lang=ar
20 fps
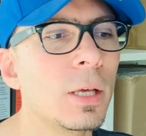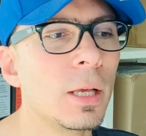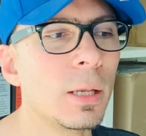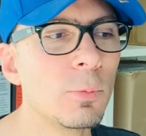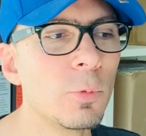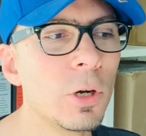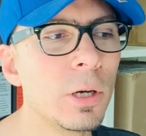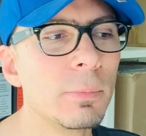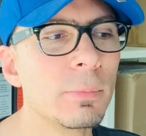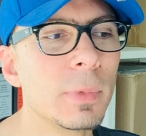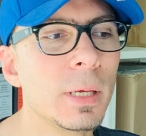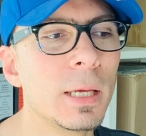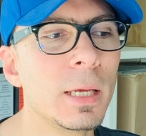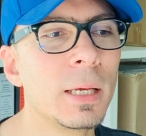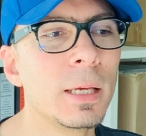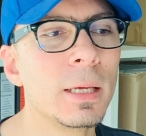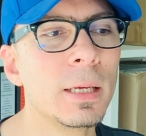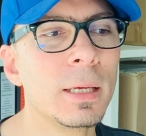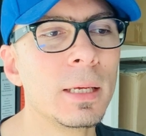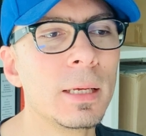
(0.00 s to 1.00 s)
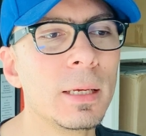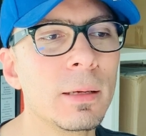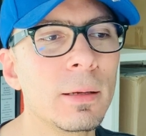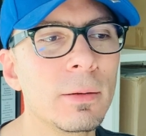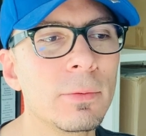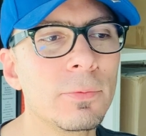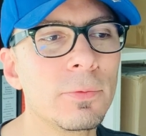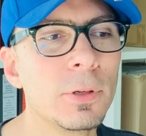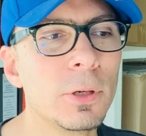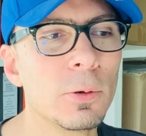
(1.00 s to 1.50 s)
المهم
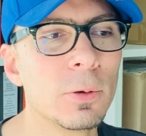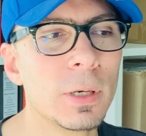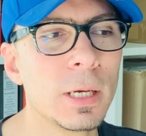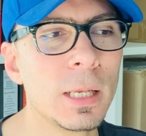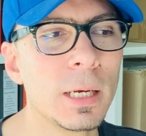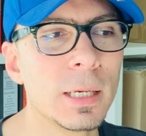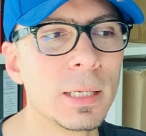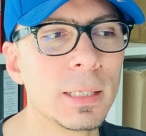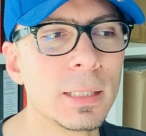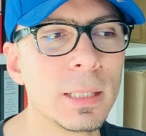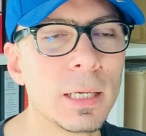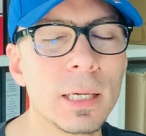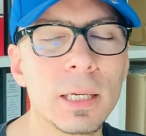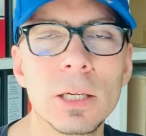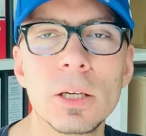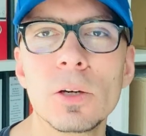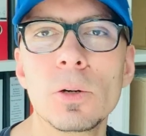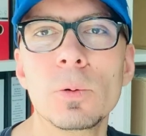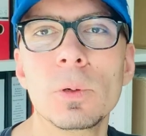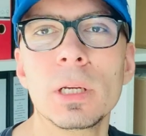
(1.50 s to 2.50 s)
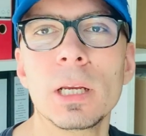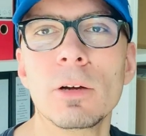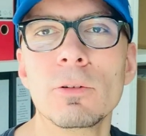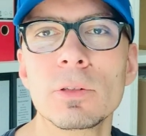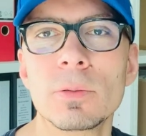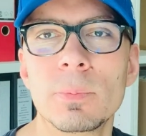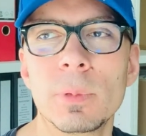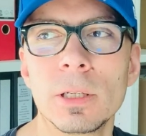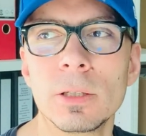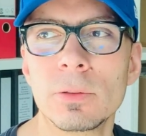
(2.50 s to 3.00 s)
آه، في عجاله كده ايه هو
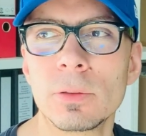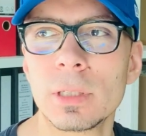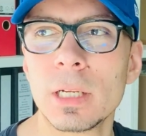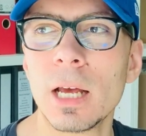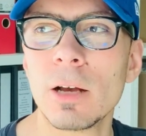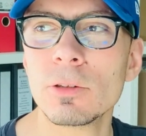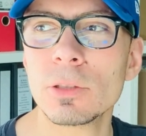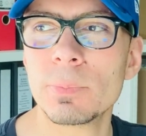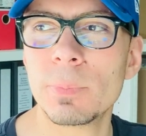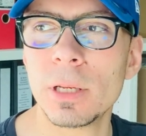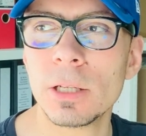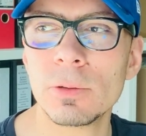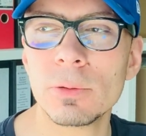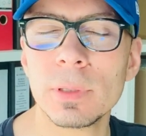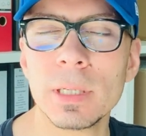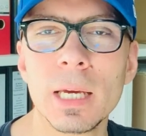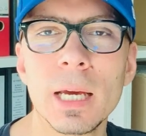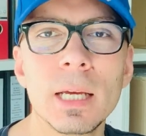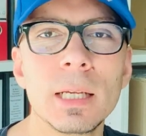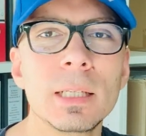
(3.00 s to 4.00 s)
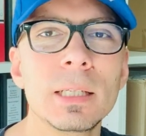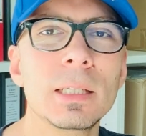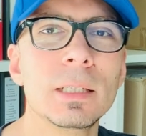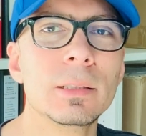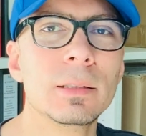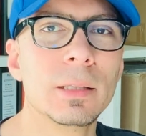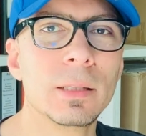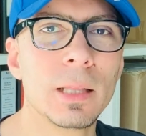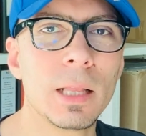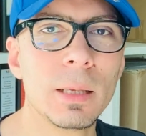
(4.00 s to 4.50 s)
الاوس بيلدونج الاوس بيلدونج يعني
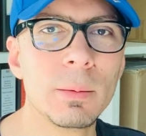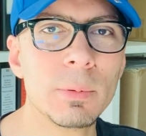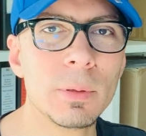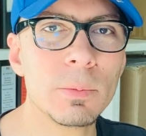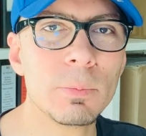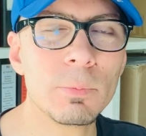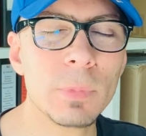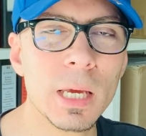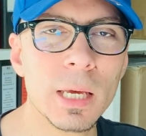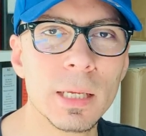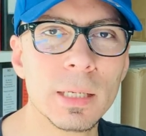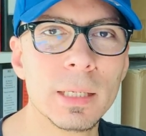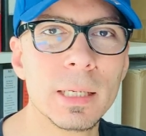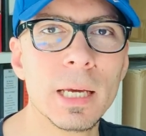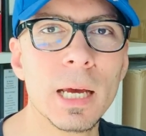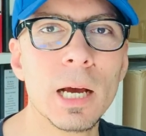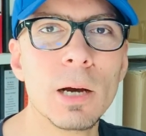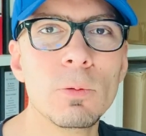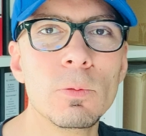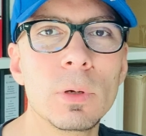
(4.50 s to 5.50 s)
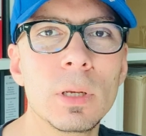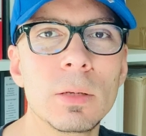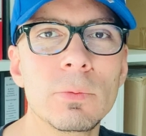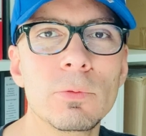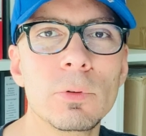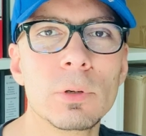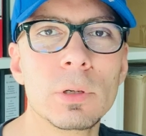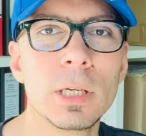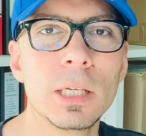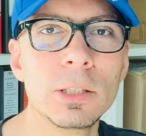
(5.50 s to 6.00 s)
التدريب المهني او
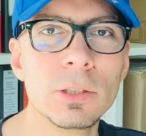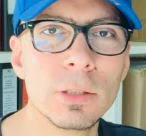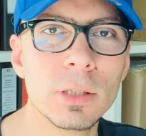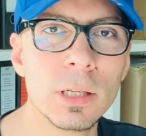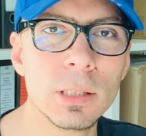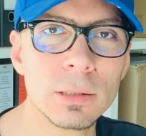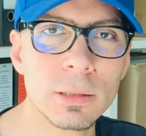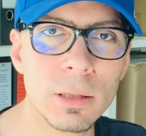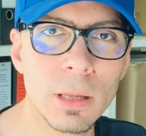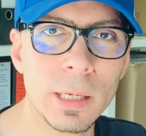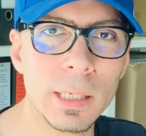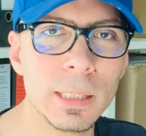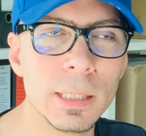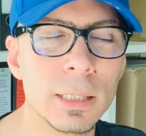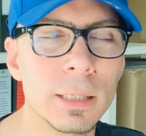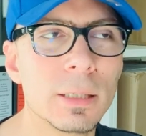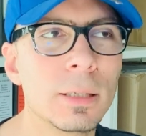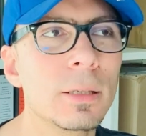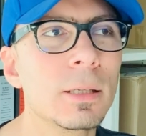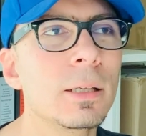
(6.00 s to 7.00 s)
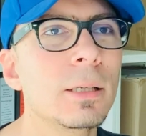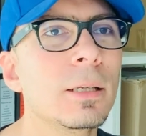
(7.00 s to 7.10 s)
الفوكيشنال تريننج